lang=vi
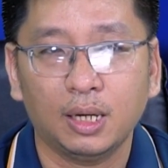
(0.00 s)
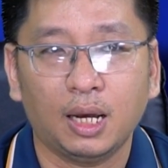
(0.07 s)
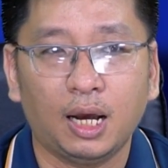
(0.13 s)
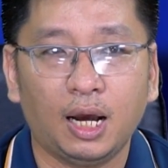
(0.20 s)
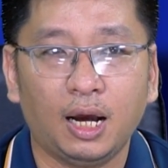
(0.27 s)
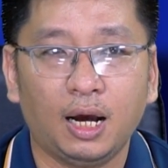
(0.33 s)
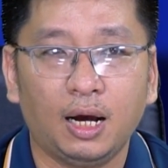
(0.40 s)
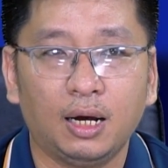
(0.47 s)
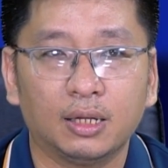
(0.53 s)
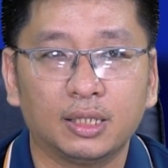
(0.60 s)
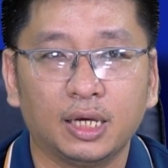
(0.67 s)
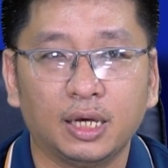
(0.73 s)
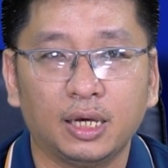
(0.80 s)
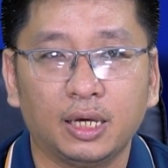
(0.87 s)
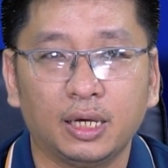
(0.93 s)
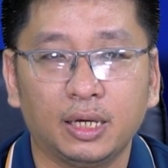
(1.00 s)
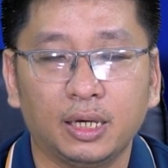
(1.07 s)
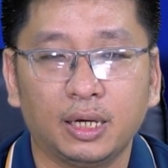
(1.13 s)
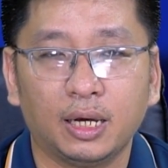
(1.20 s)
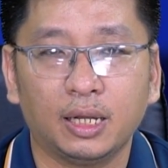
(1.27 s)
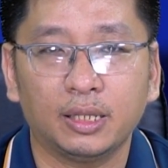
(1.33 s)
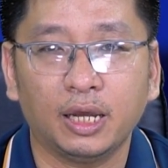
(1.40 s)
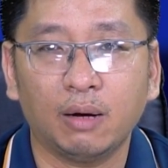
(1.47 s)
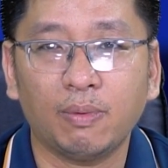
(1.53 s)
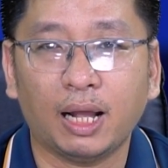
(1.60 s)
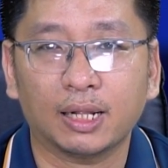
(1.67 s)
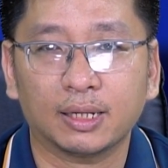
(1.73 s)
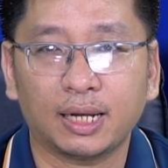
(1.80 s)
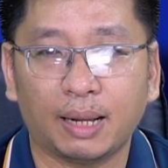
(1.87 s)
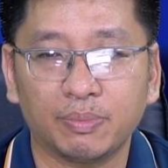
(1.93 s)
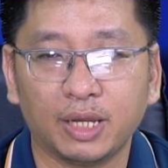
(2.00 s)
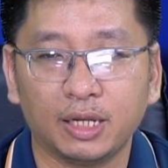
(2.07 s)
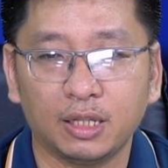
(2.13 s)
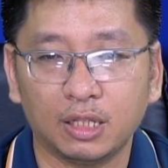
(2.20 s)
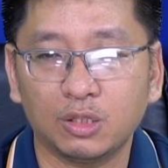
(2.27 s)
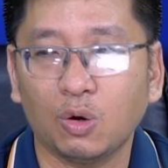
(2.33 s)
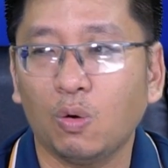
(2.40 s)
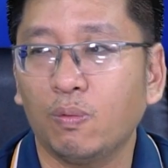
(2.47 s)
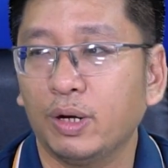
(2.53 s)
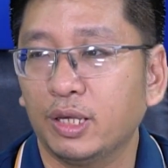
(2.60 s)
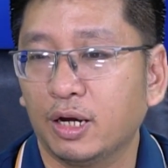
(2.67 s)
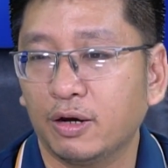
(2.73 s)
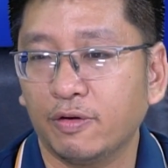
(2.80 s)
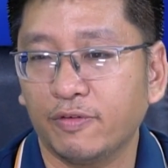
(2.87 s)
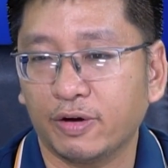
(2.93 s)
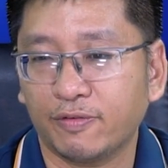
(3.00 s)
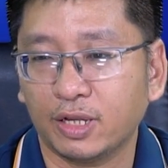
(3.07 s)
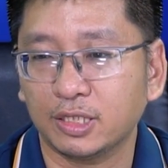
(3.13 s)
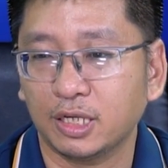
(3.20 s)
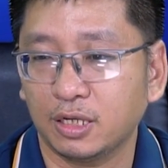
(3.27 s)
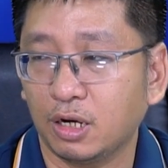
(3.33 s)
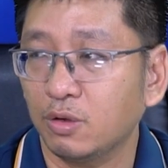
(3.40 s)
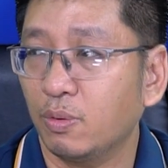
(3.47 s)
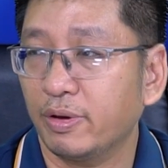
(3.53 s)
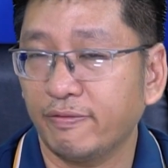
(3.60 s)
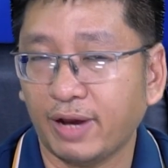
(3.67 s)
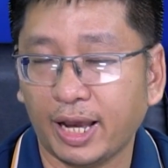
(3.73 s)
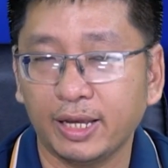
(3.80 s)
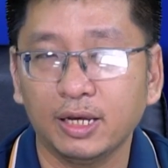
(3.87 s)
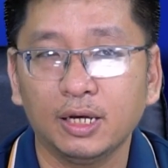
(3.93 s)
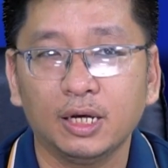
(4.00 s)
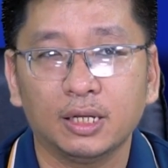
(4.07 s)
À, thì à, nếu bạn cảm thấy thích thú với những cái việc phát triển những ứng dụng như vậy